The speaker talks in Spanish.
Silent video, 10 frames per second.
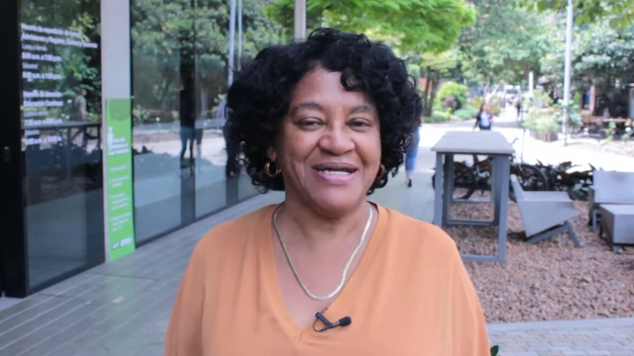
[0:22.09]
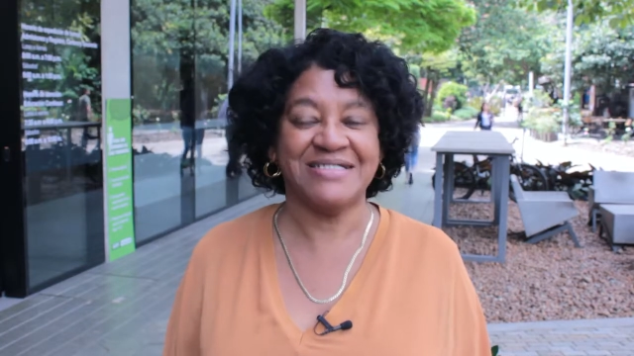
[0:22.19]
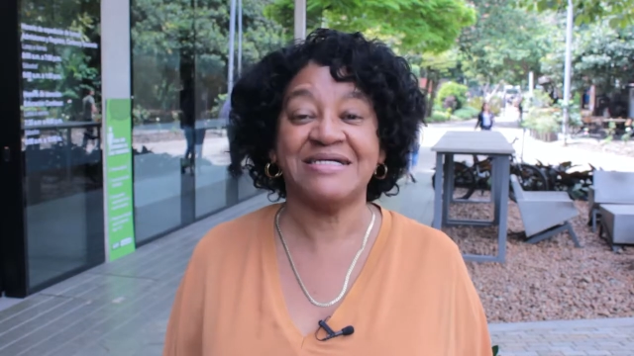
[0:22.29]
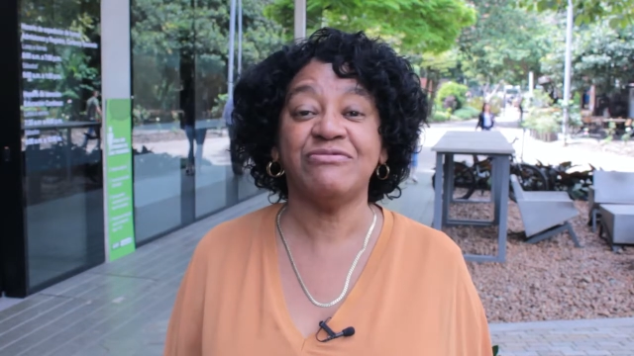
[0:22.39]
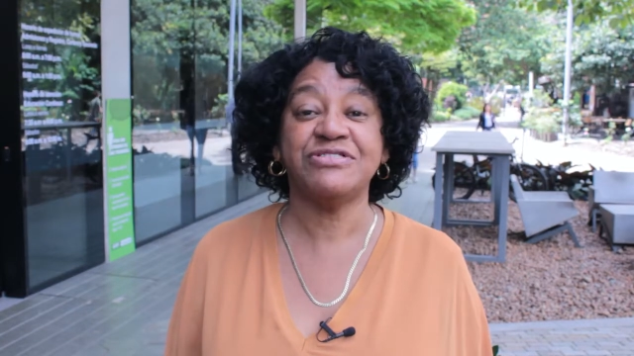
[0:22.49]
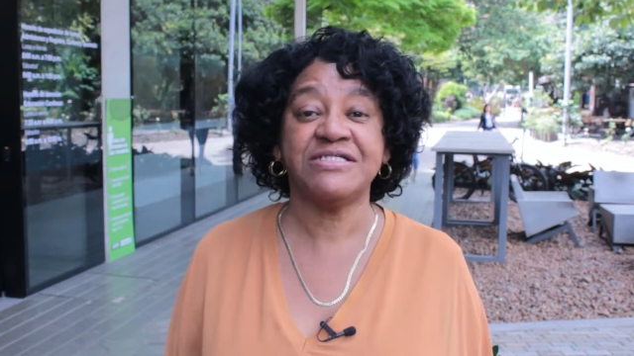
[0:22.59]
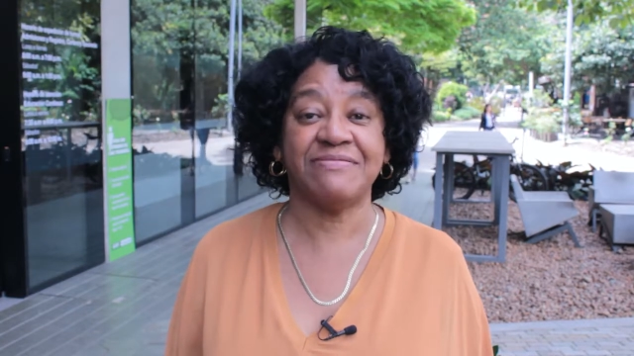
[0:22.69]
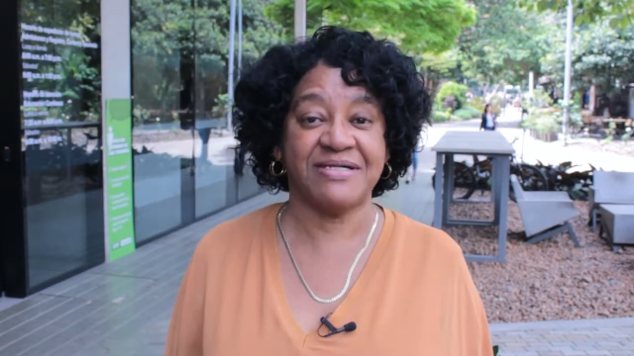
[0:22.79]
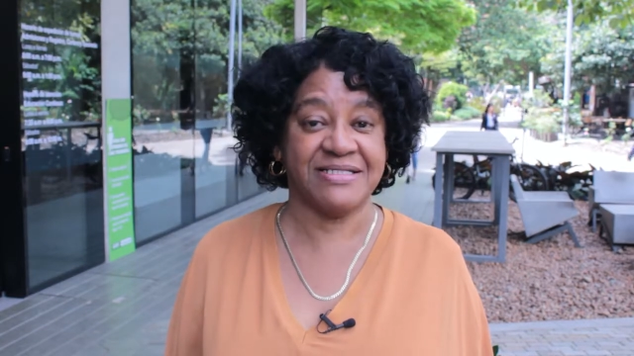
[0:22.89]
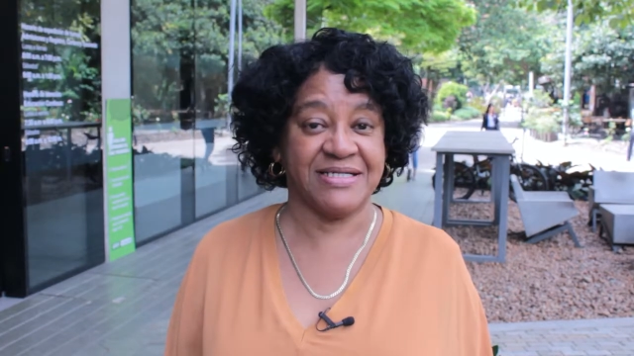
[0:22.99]
Necesitamos
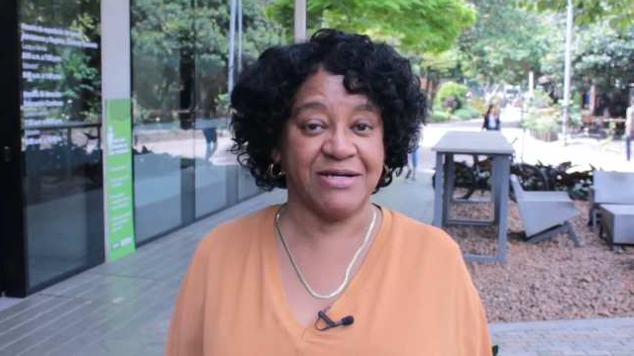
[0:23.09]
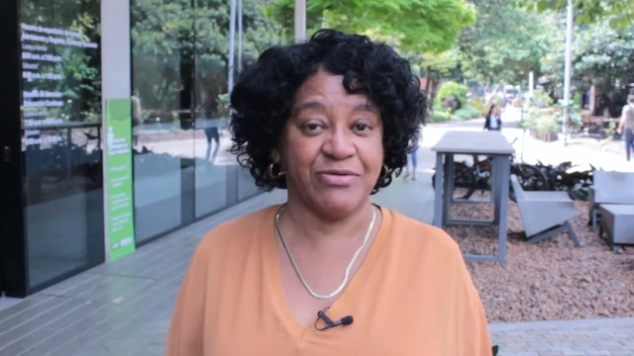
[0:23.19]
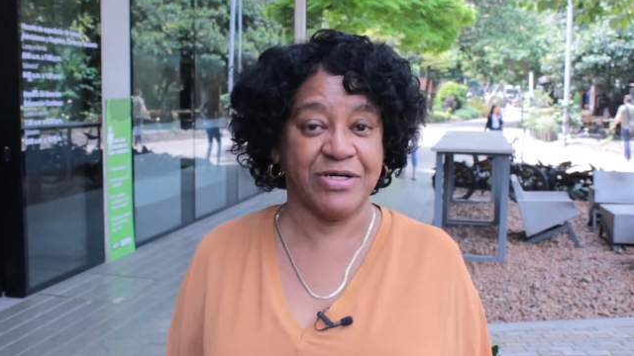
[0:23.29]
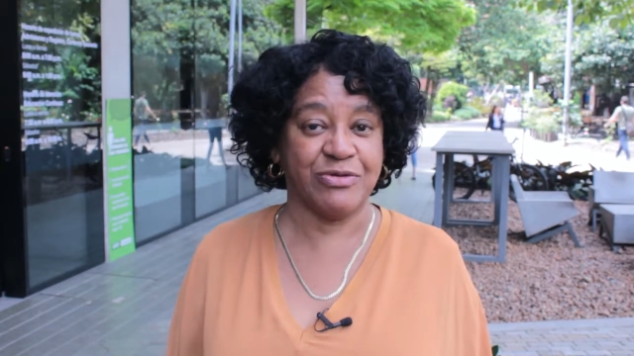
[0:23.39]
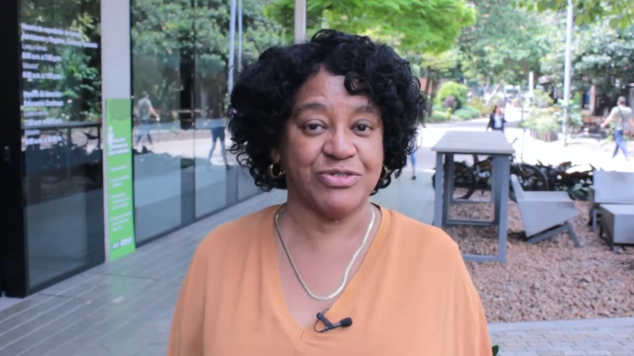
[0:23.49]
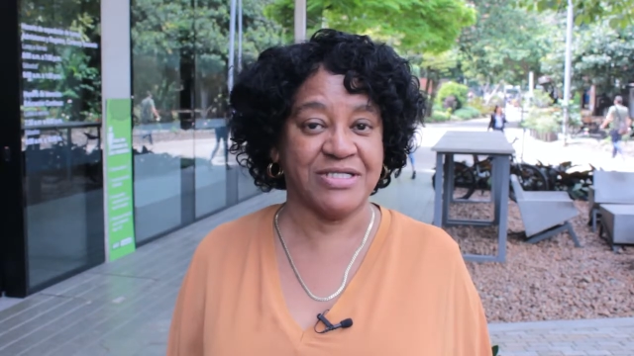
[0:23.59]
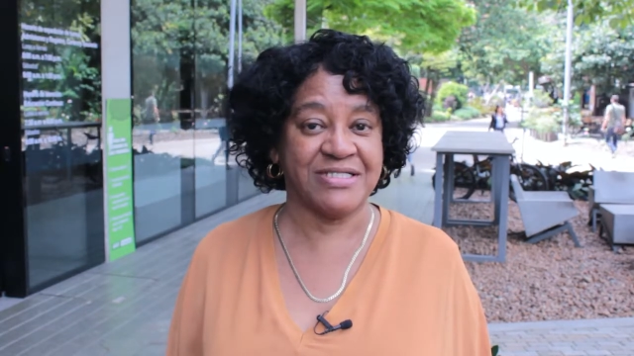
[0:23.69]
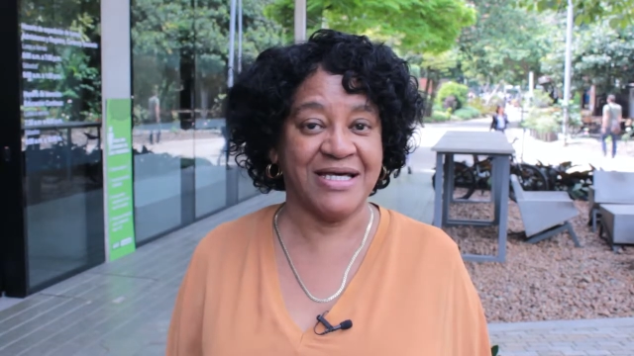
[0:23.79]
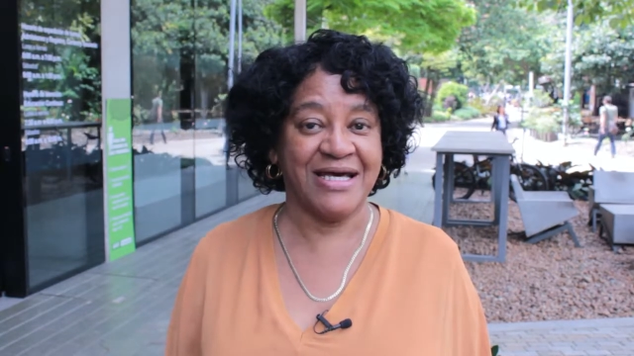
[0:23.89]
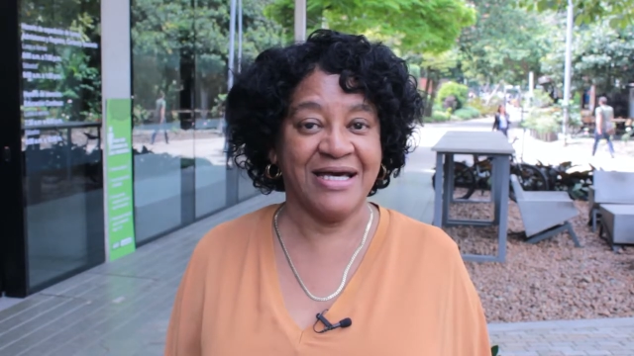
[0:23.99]
sistematizar algunas
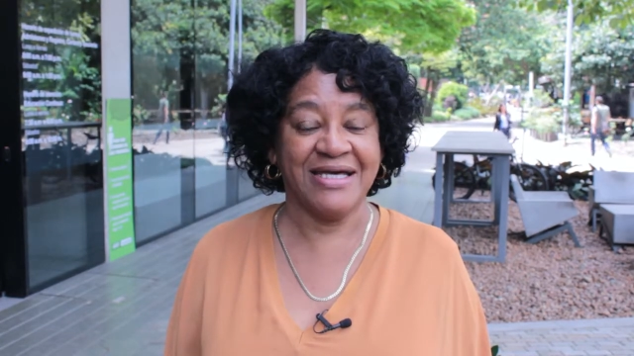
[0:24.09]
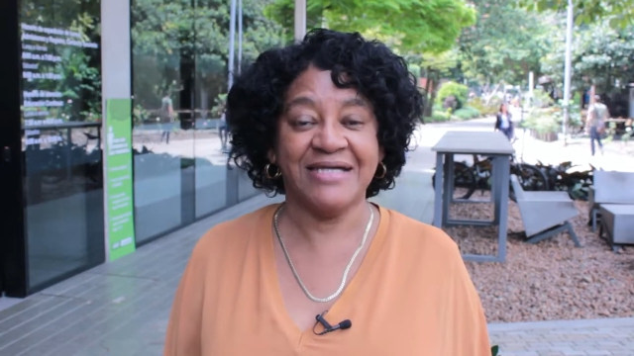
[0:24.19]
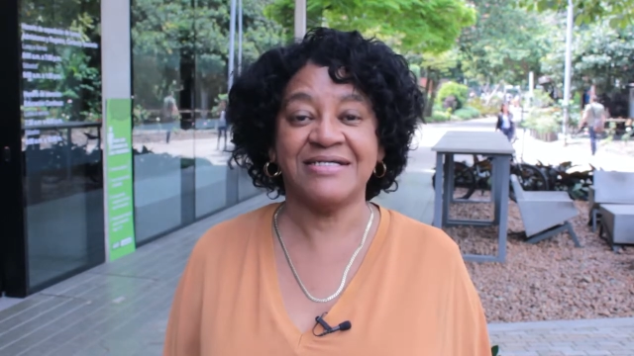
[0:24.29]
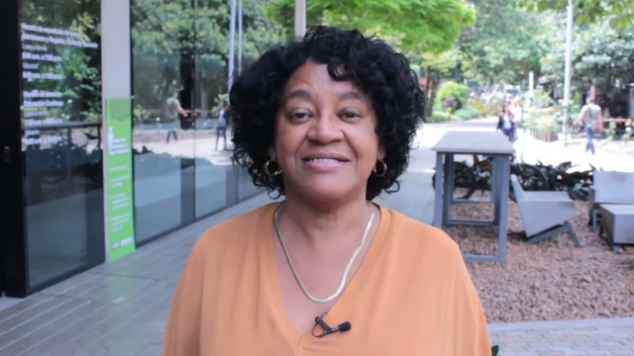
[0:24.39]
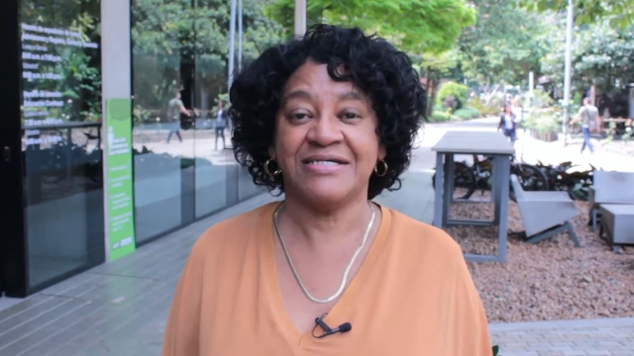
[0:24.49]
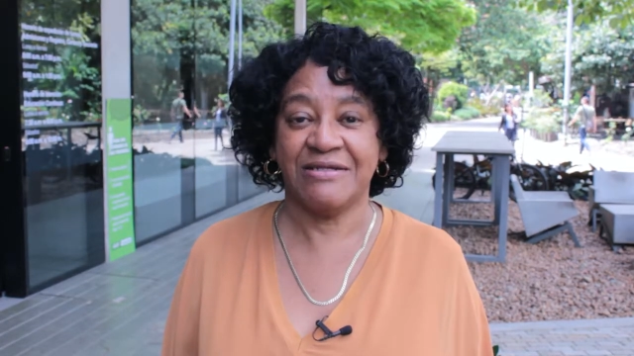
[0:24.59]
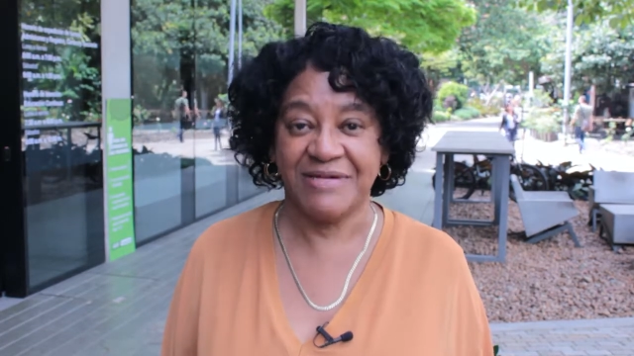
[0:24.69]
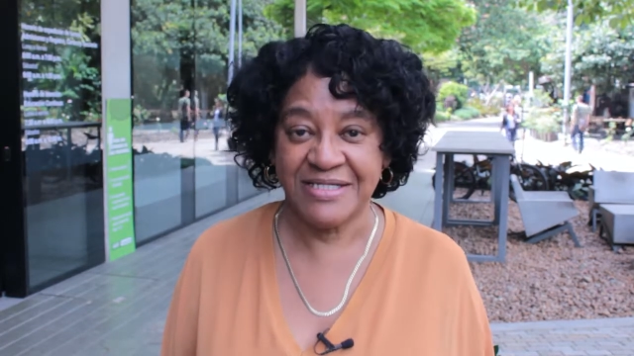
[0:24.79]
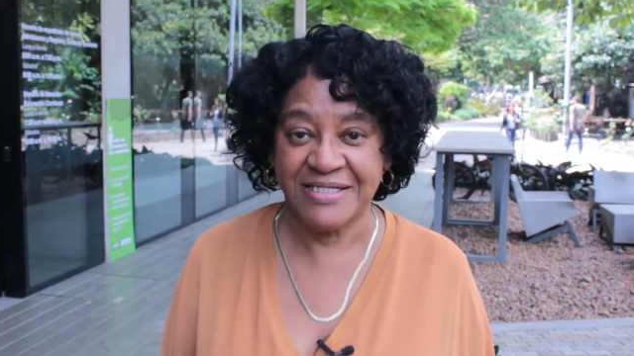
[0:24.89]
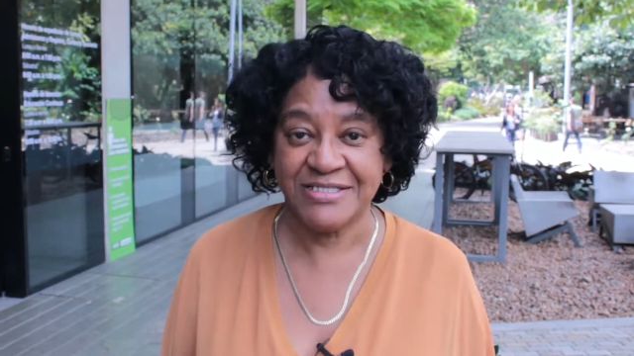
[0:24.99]
cosas y esa
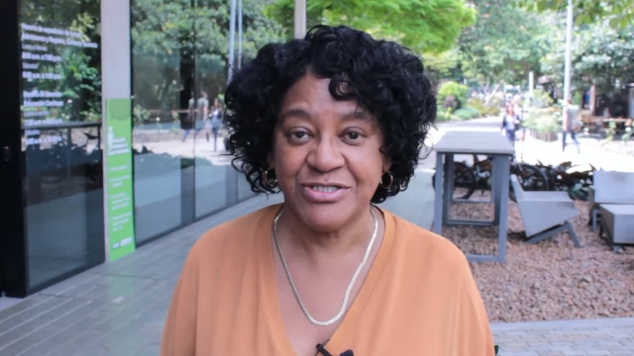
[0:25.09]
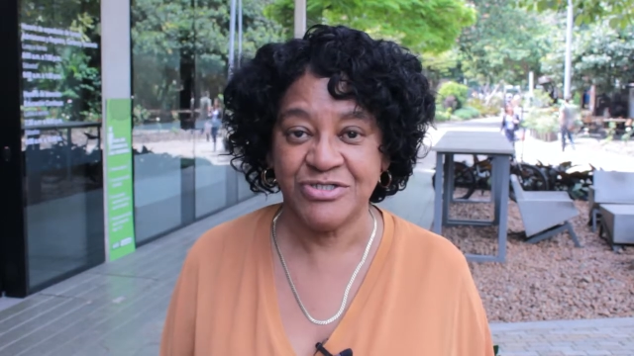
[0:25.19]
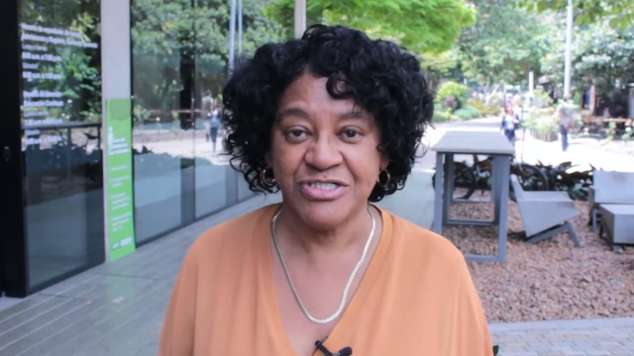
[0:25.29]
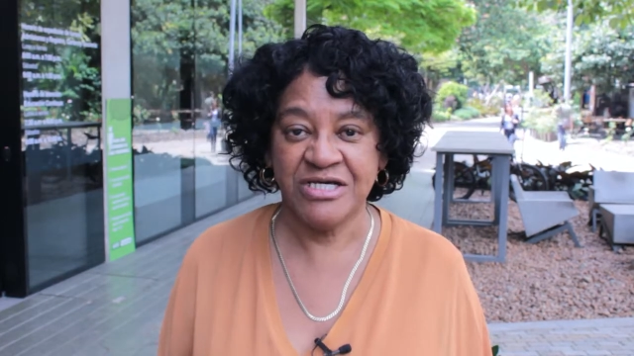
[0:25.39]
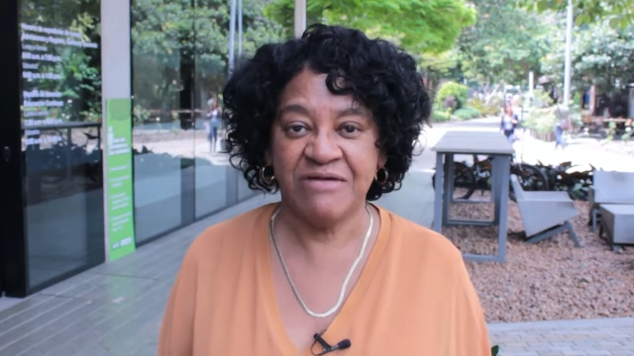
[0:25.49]
sistematización